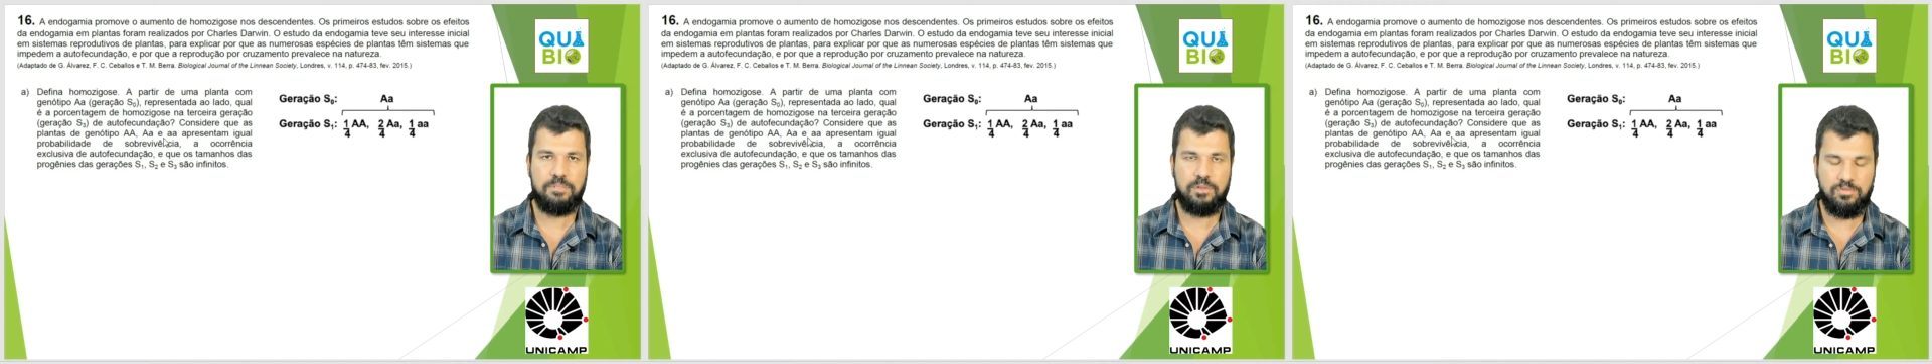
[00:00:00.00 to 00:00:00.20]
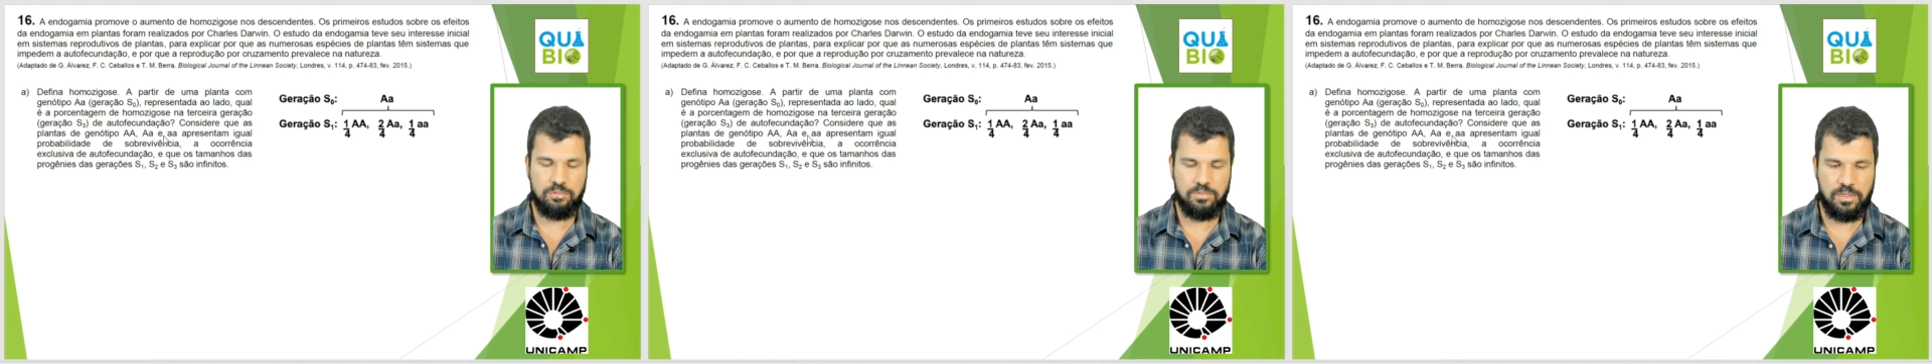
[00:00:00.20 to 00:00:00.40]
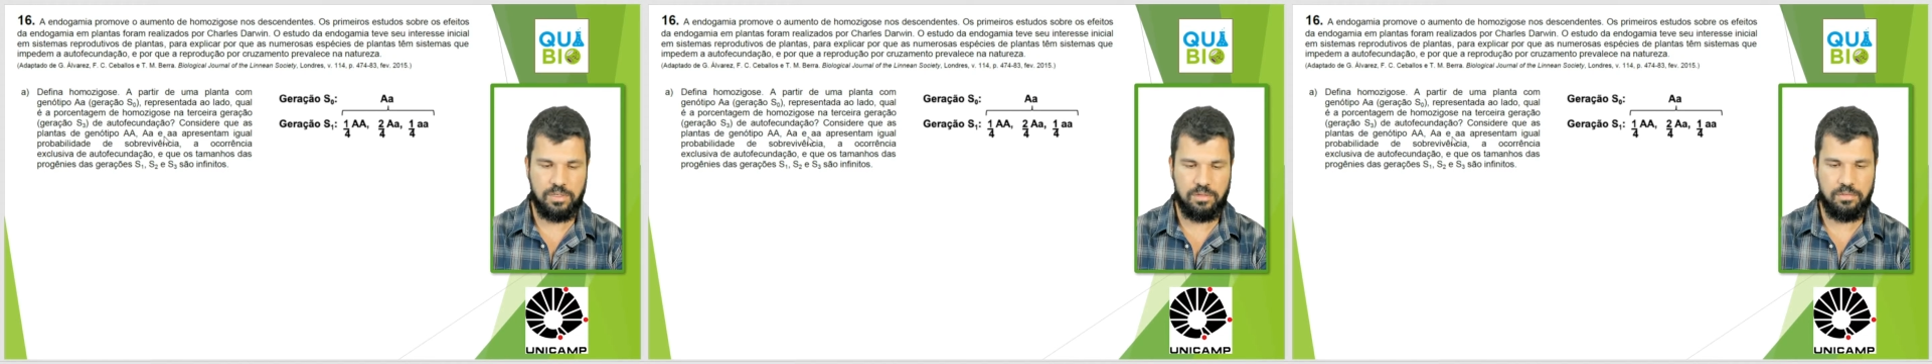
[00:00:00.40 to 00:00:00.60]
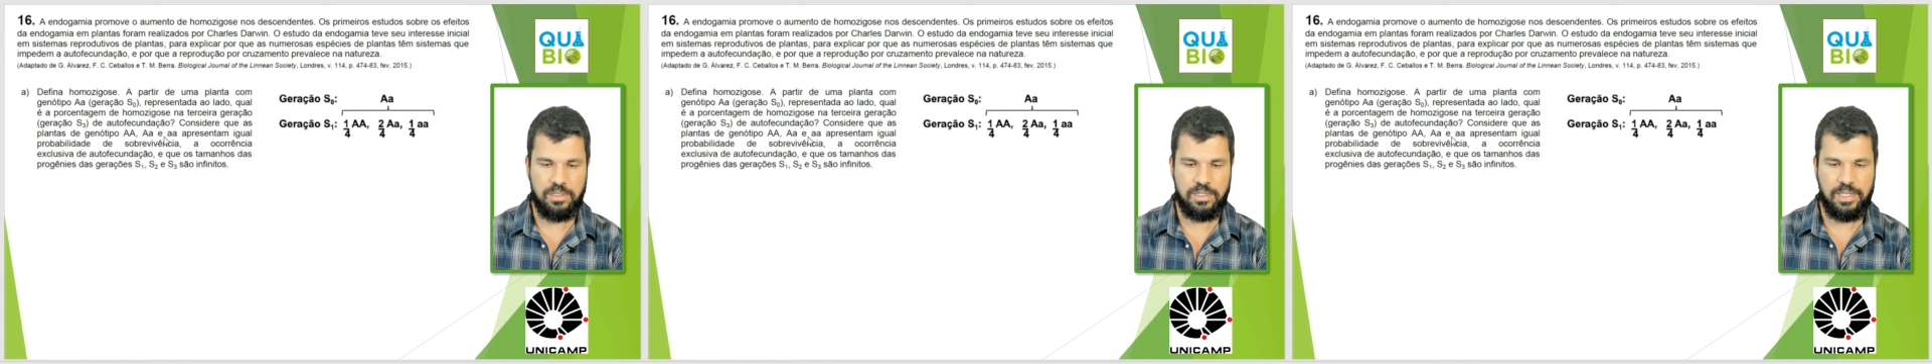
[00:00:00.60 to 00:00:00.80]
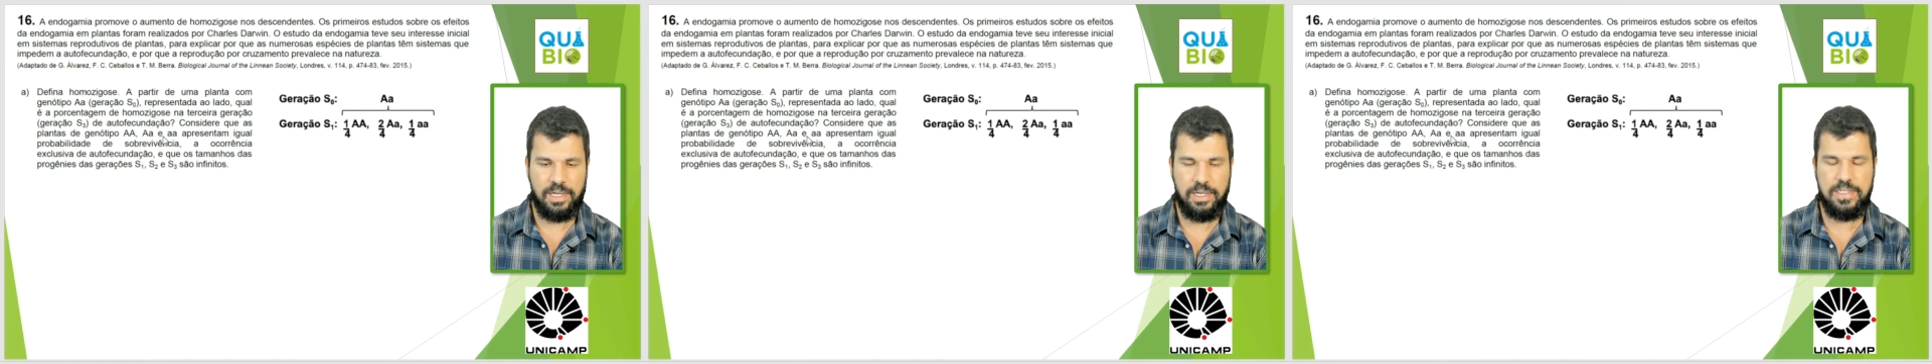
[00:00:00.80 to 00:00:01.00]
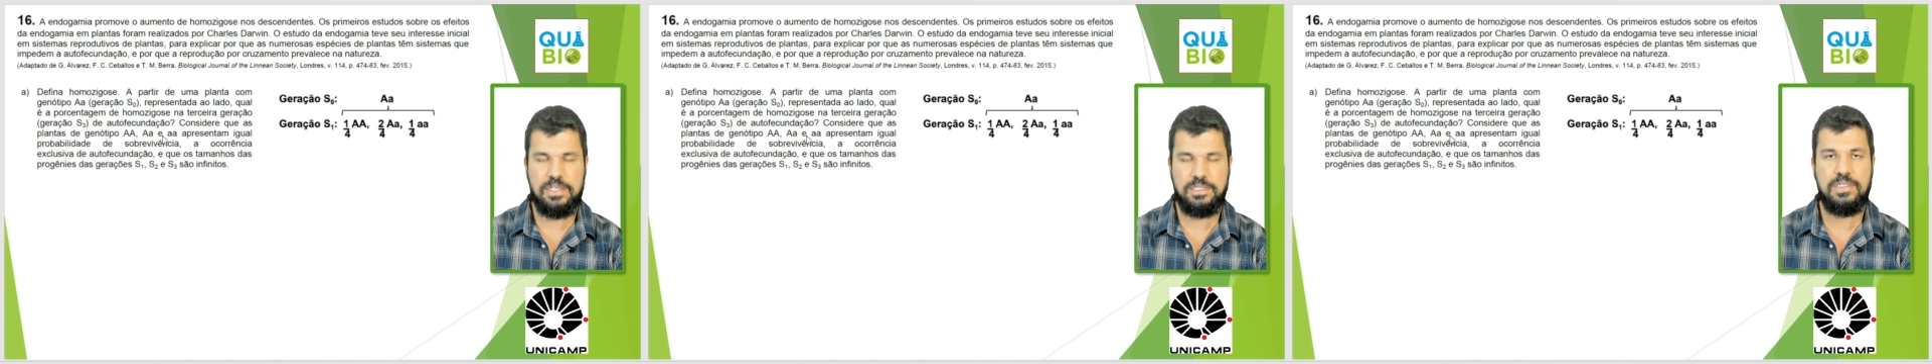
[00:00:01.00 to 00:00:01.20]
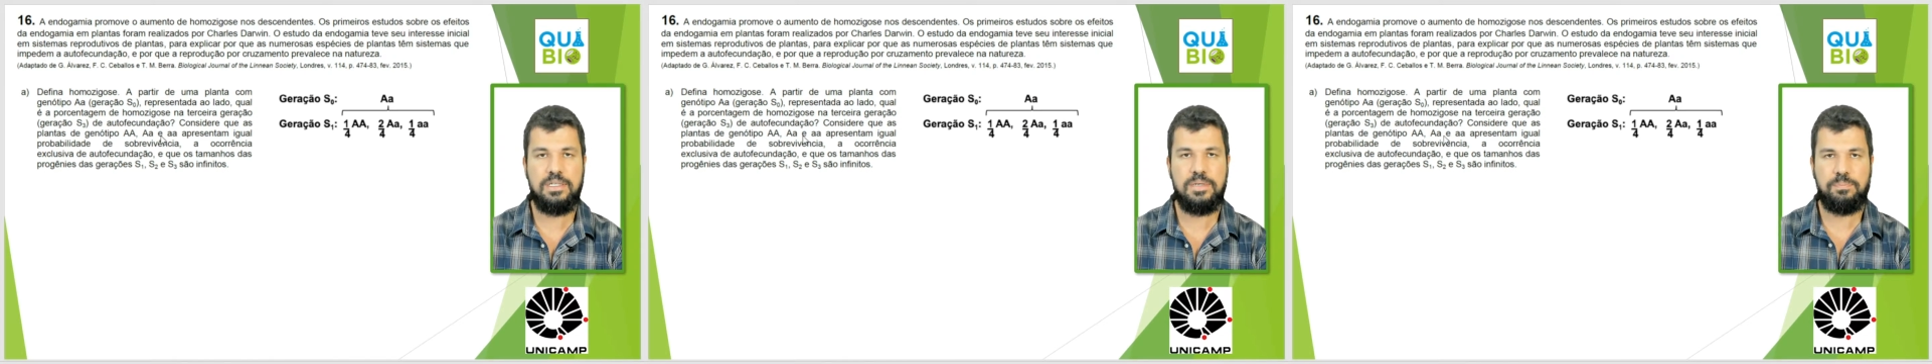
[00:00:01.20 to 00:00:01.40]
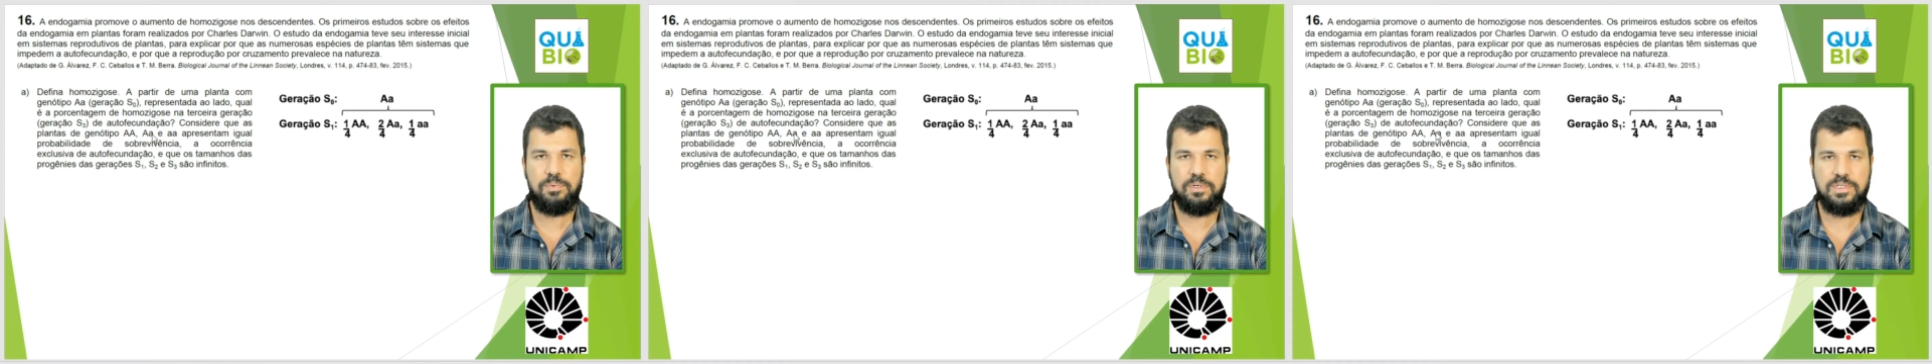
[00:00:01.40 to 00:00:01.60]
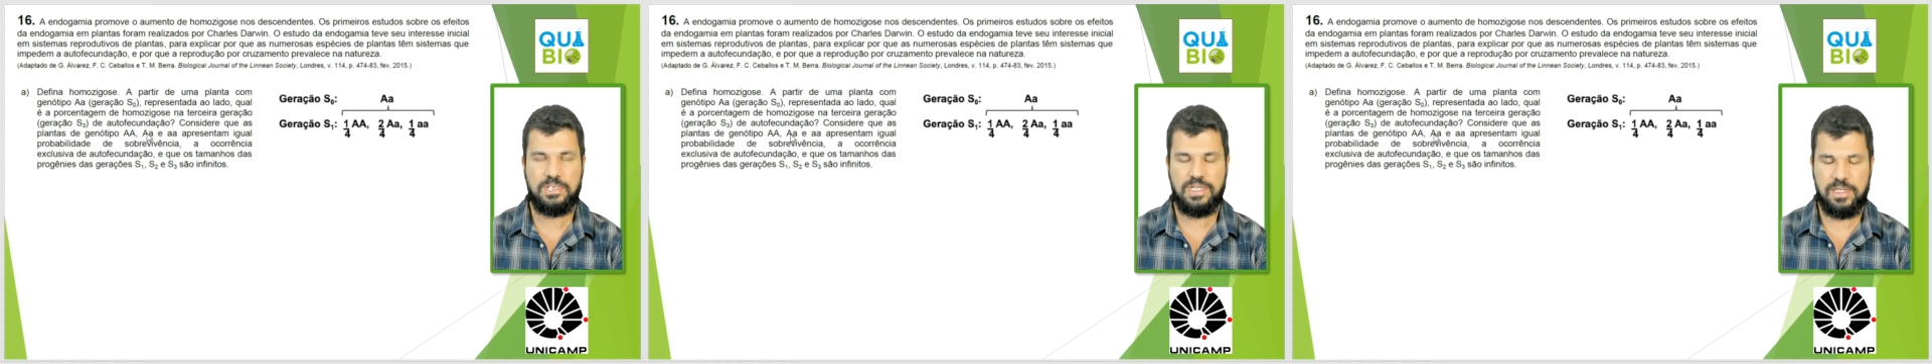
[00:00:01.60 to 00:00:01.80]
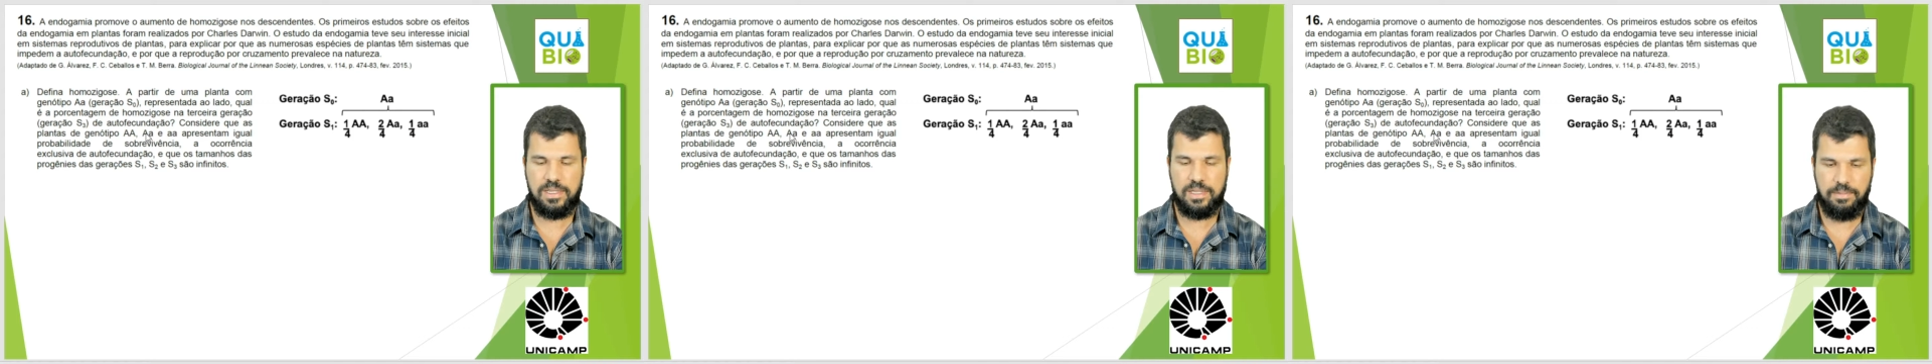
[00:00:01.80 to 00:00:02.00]
com tranquilidade e depois a
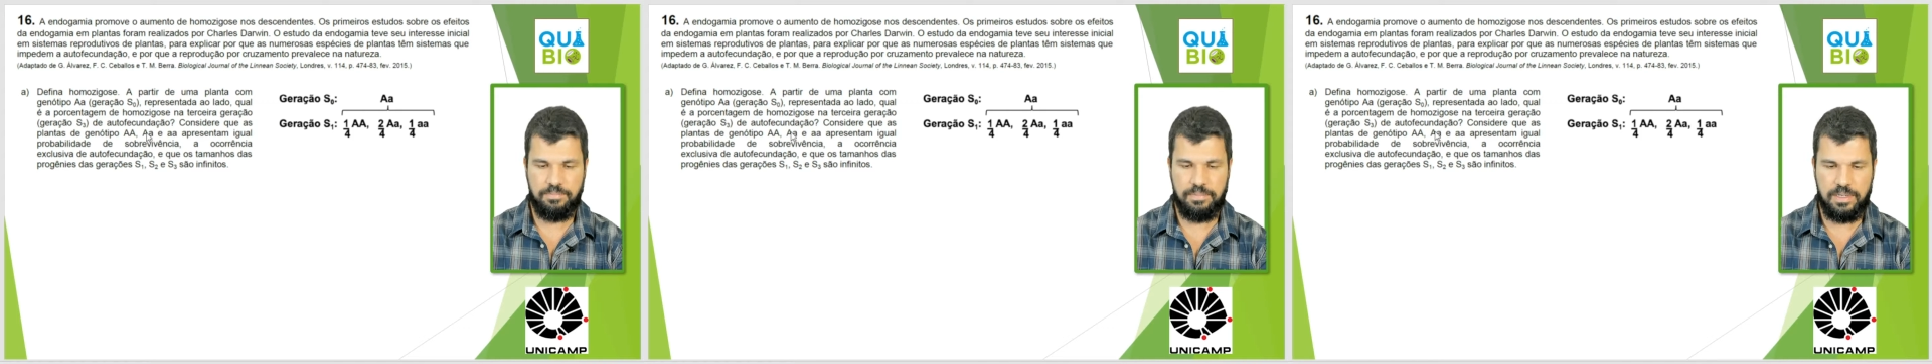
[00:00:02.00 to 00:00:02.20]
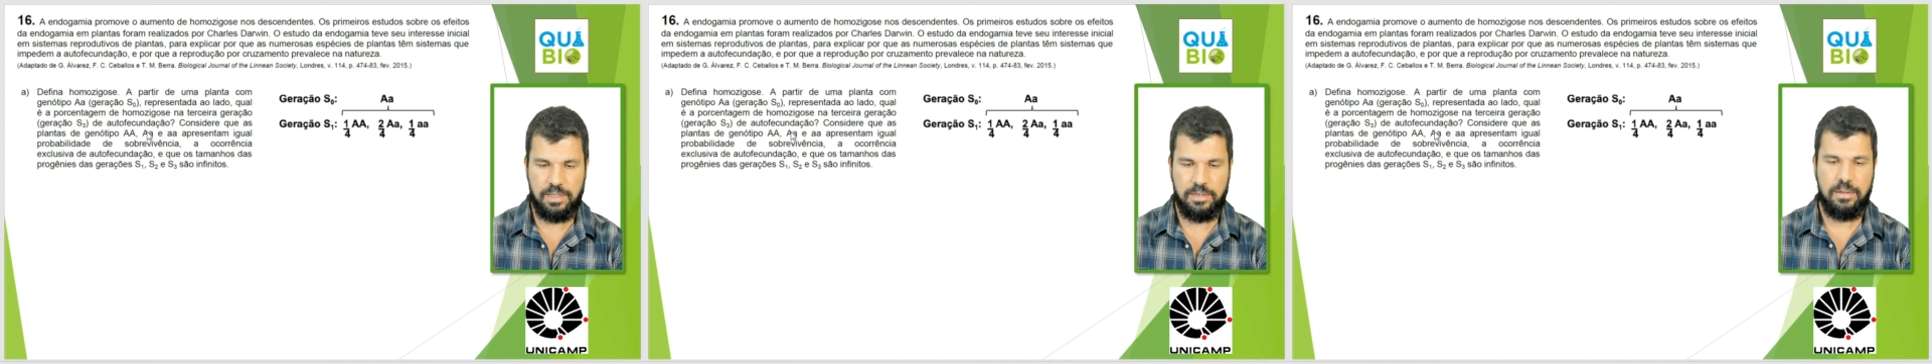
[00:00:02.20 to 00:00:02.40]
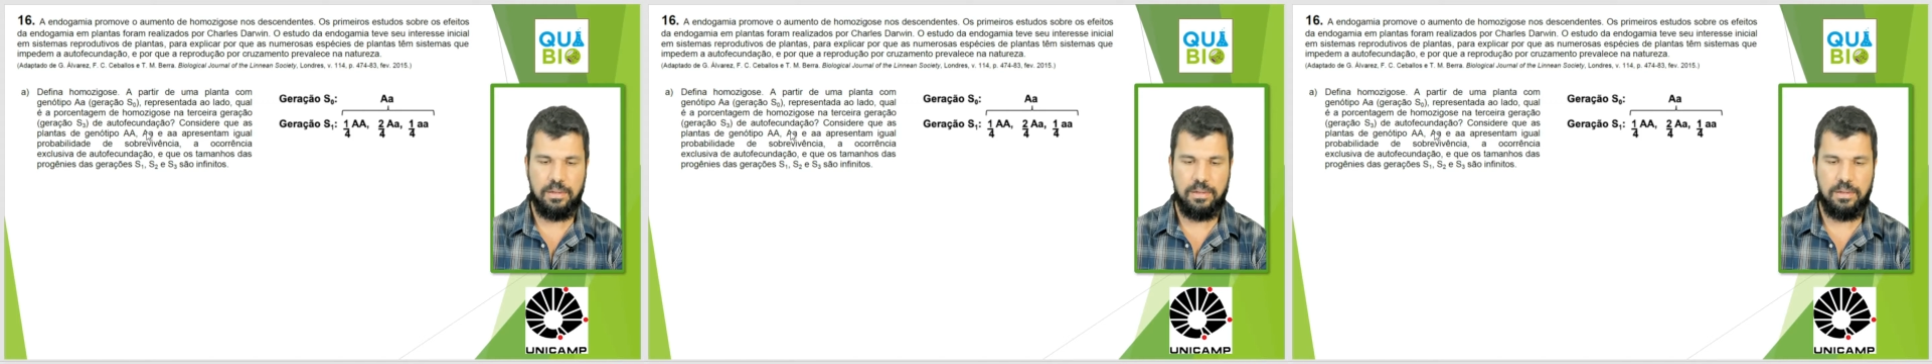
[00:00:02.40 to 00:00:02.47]
letra B,